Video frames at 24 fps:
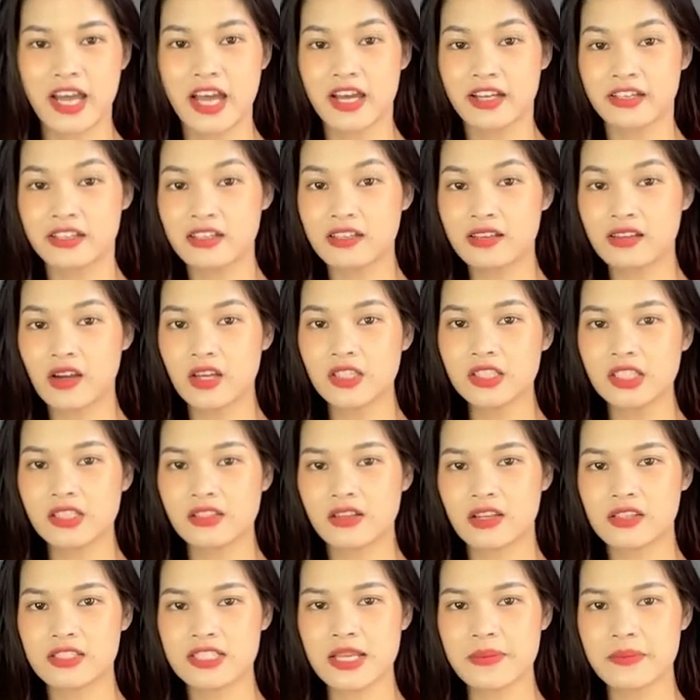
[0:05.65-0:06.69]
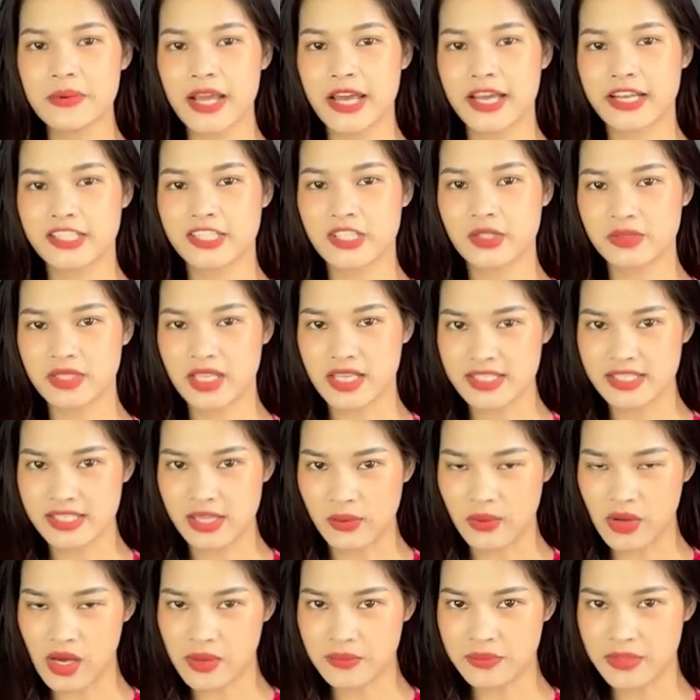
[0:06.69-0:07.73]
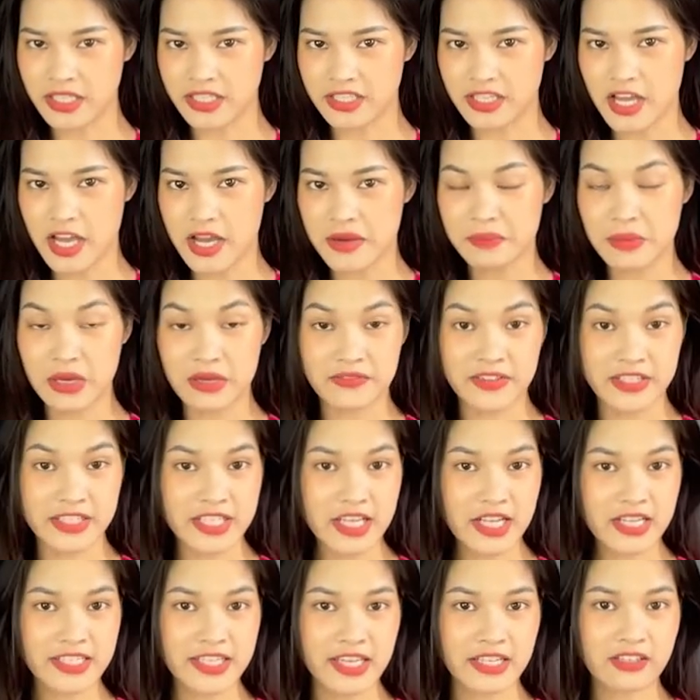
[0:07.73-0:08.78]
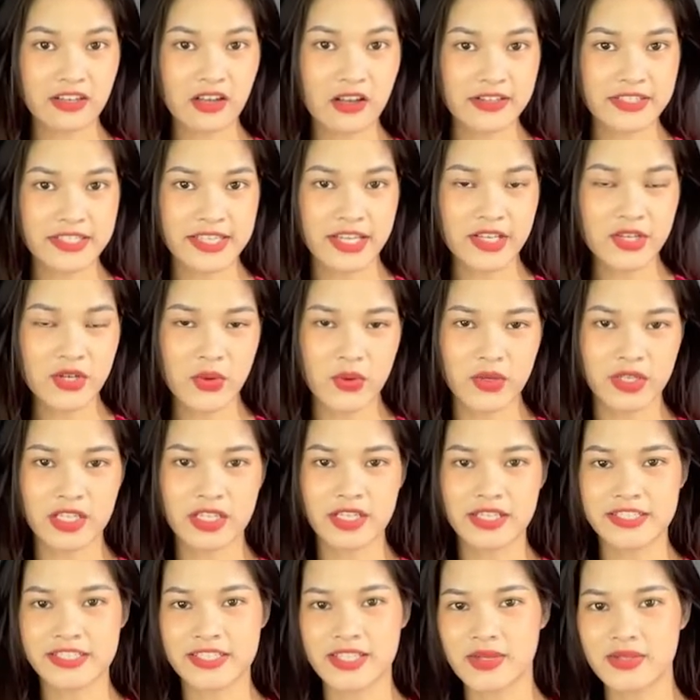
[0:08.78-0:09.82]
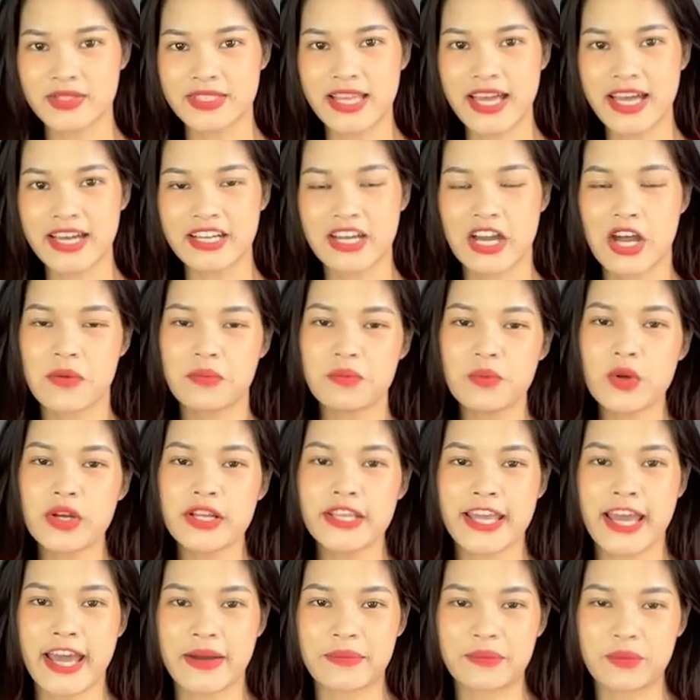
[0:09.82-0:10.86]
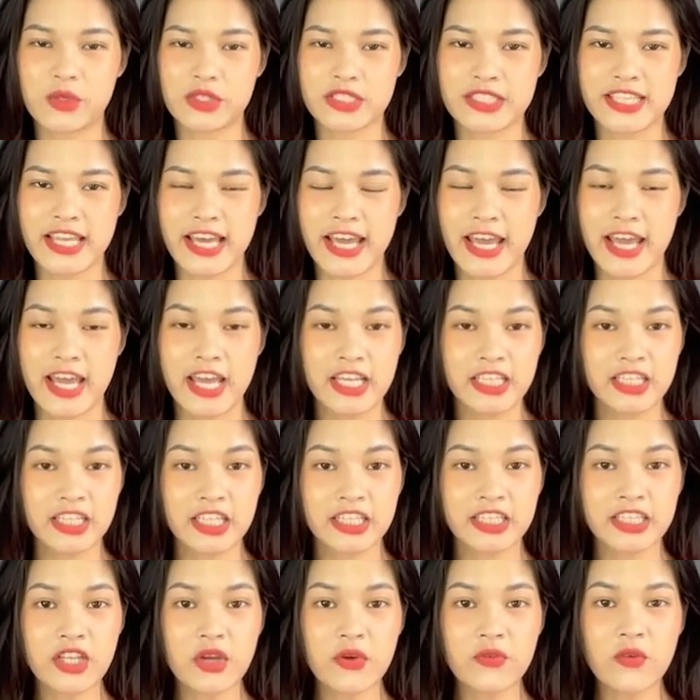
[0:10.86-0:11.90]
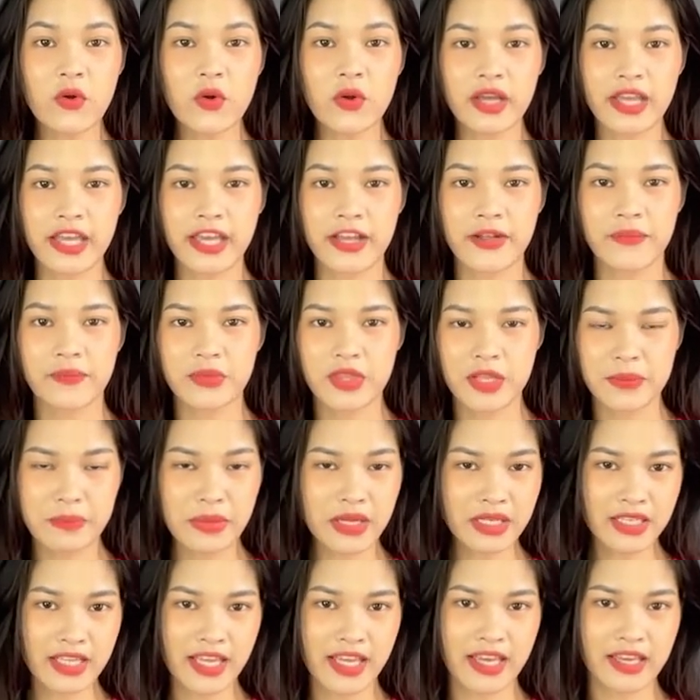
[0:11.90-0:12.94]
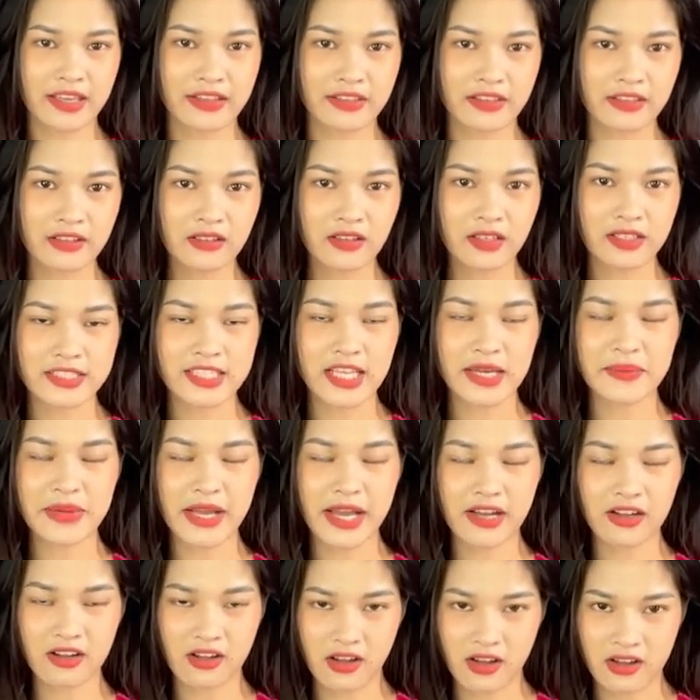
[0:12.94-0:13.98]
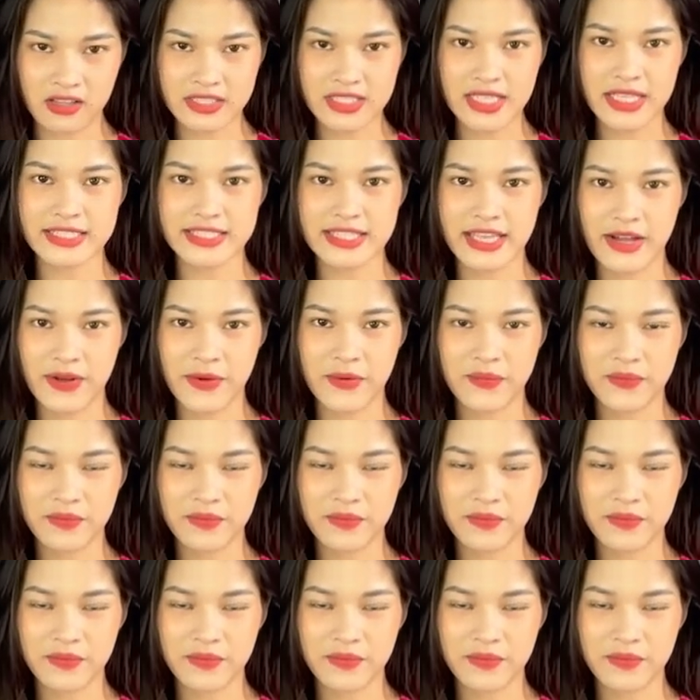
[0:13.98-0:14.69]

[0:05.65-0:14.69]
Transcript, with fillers: Đừng coi thường con giáp này trong tháng 6 âm lịch bởi vì chắc chắn họ sẽ đổi đời giàu sang, mua nhà, mua xe, tình yêu vô kể, bất kể những con giáp khác có ra sao.